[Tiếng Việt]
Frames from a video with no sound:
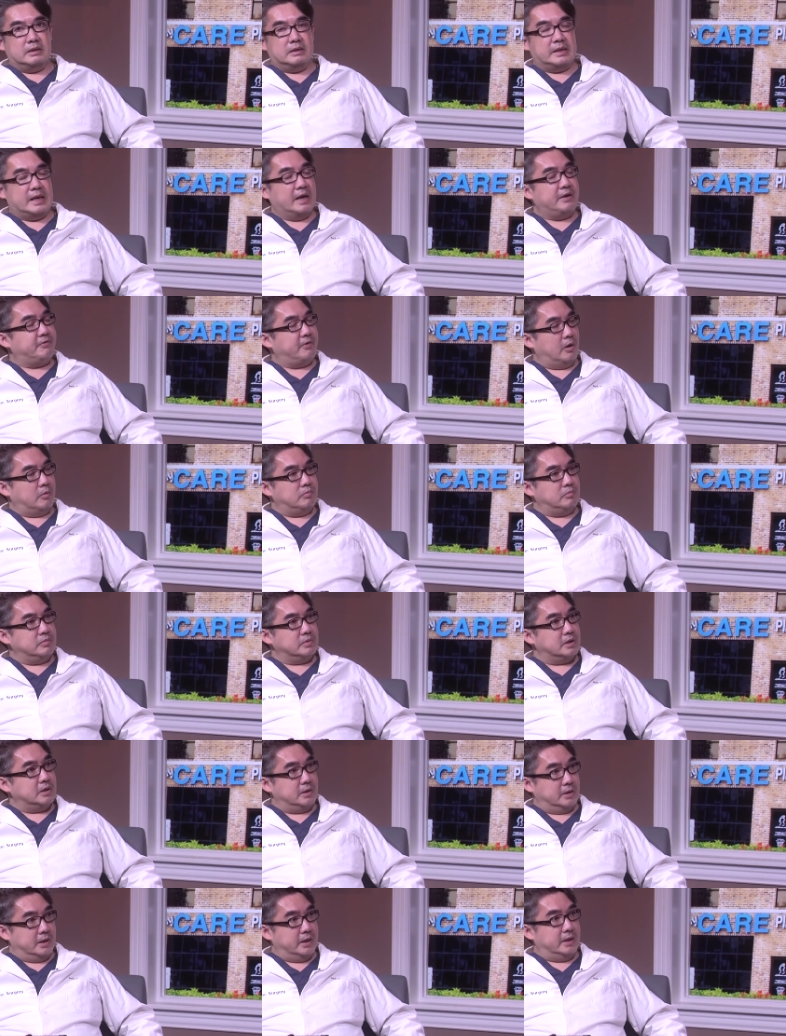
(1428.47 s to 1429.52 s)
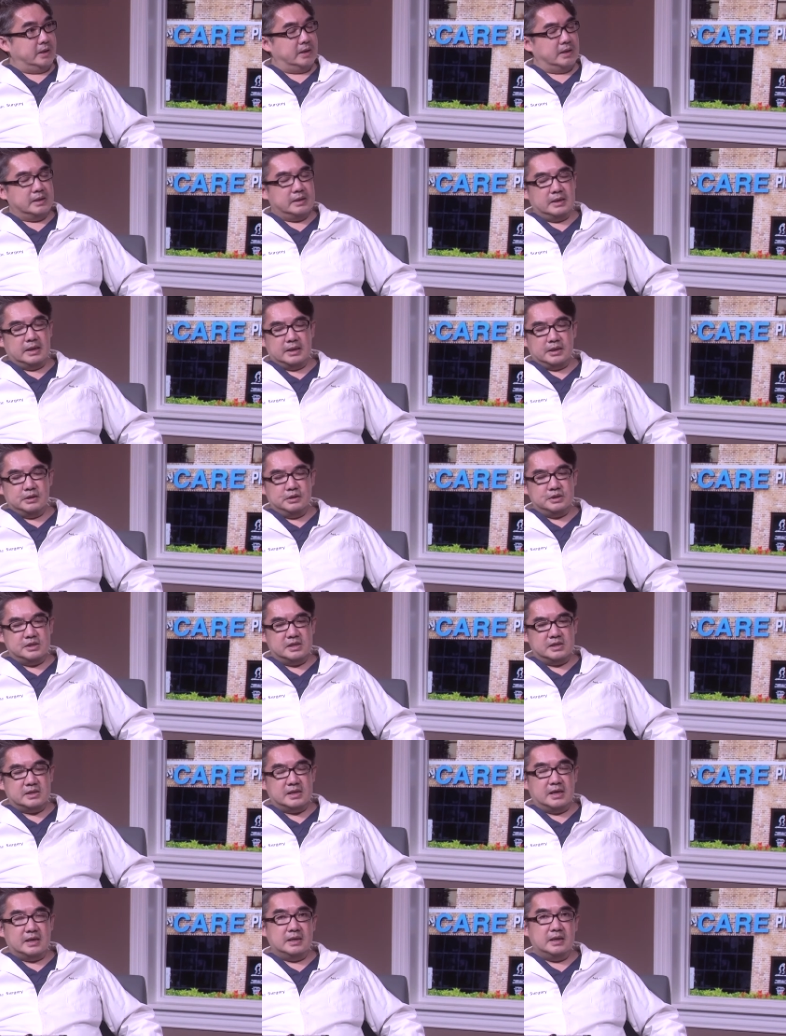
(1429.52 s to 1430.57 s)
trái phỏng từ thiện ở nhà trà
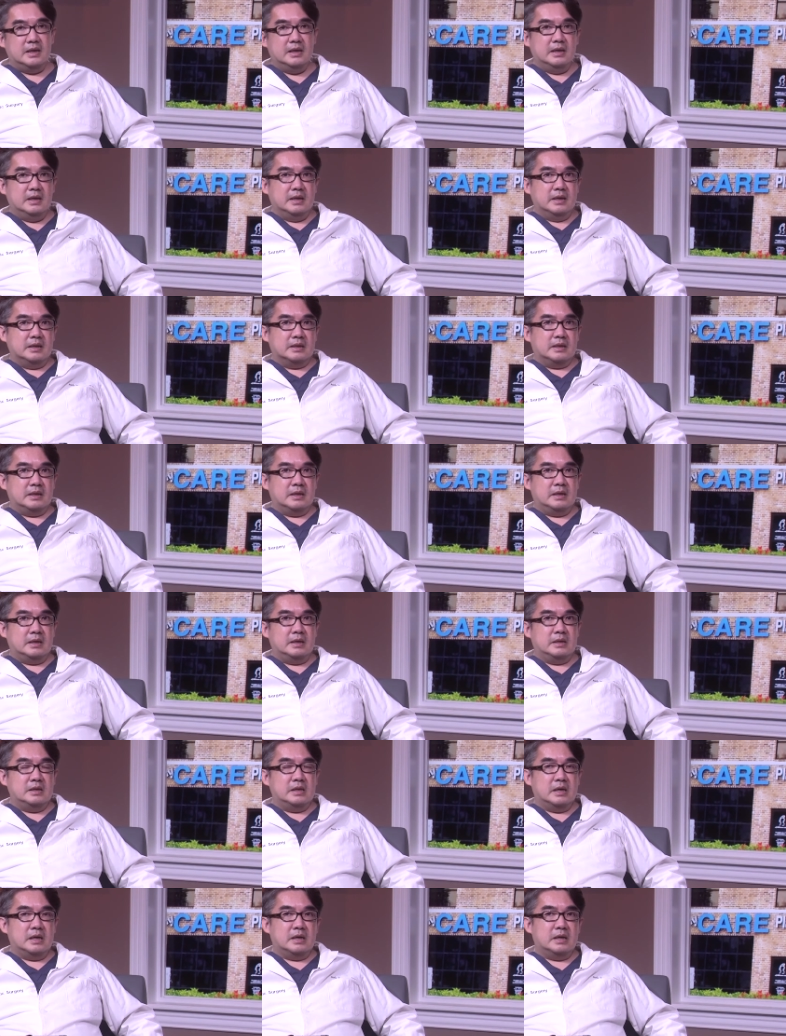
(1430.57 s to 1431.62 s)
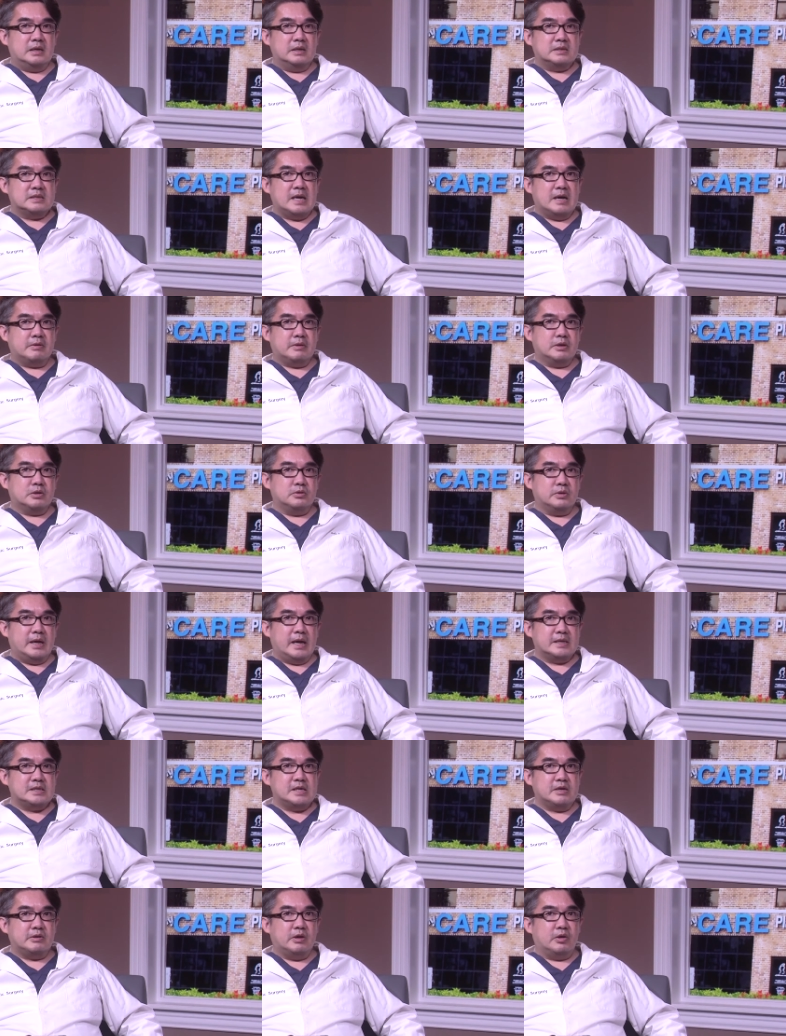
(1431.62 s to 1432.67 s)
rẫy thì uh, sau cái cuộc ăn
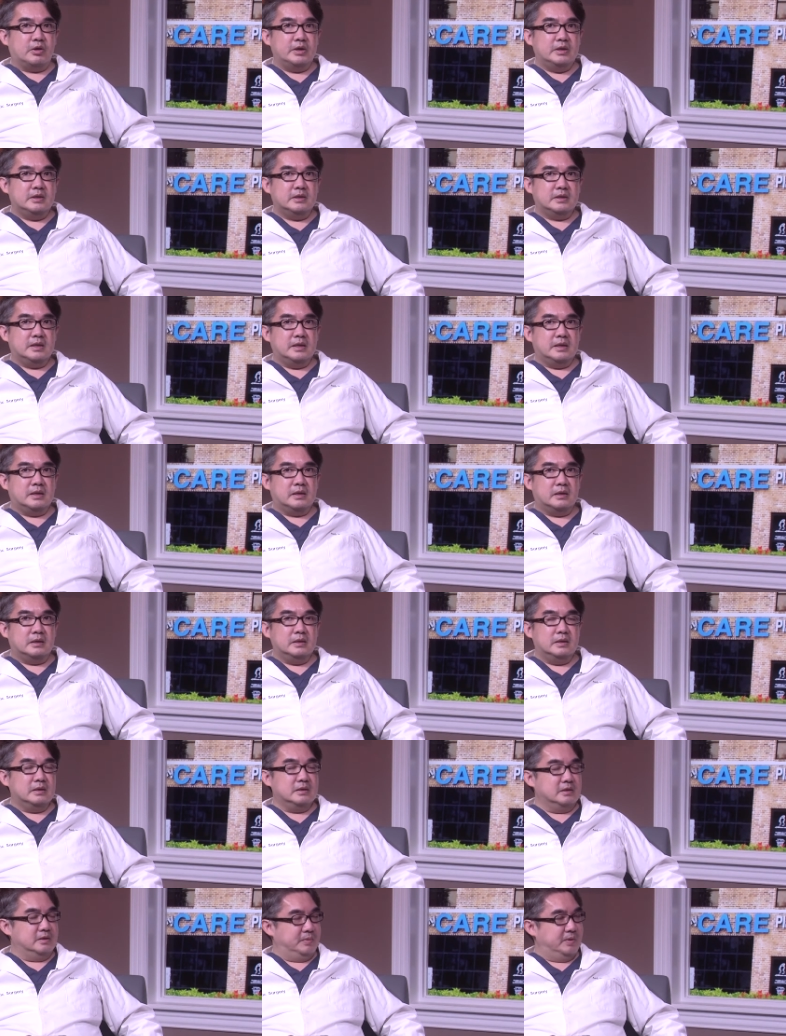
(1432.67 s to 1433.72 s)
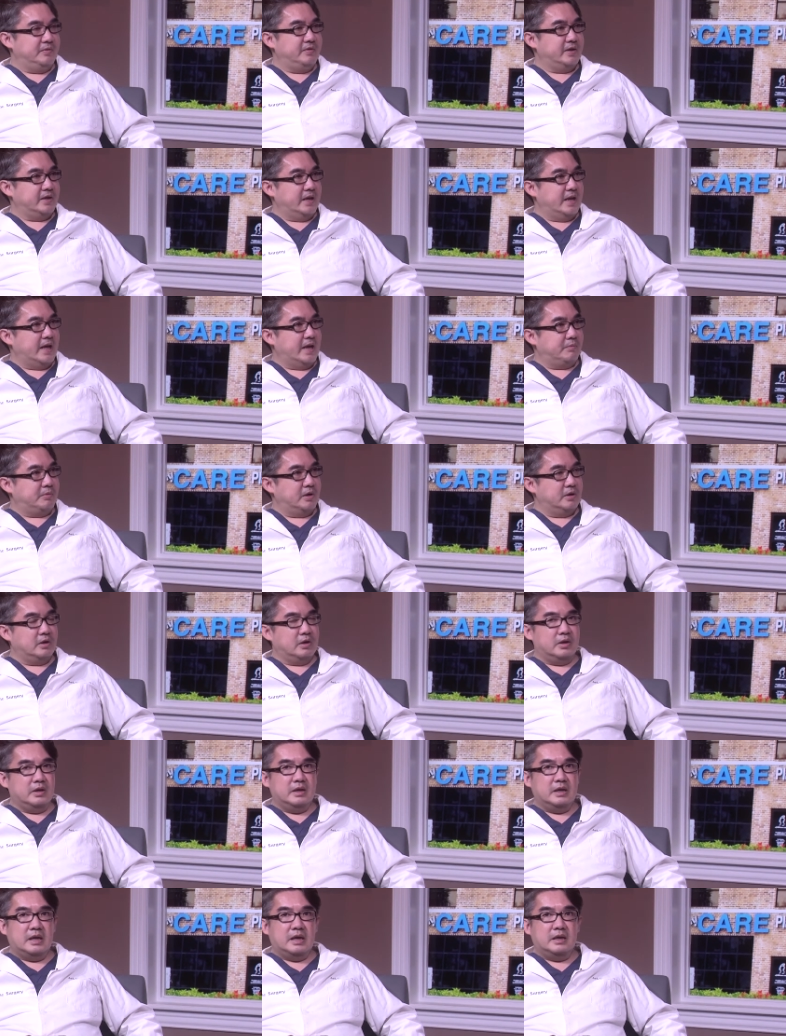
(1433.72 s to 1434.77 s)
trao đổi đó thì có những người bên Việt Nam họ
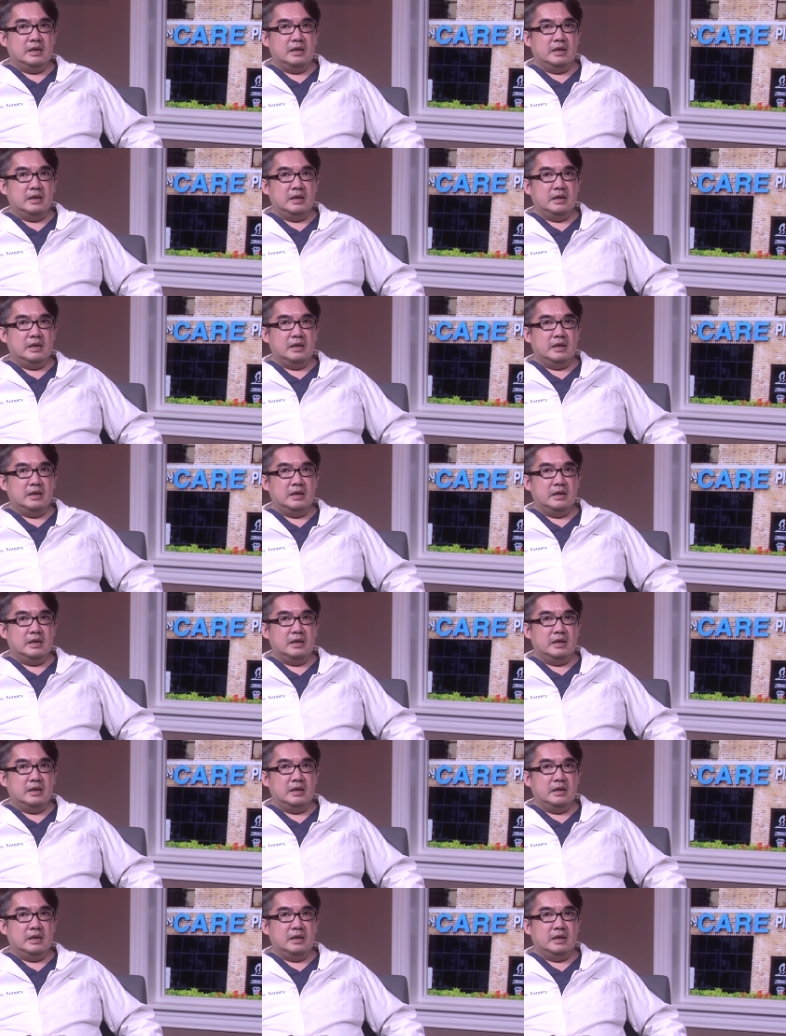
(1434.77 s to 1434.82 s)
nói là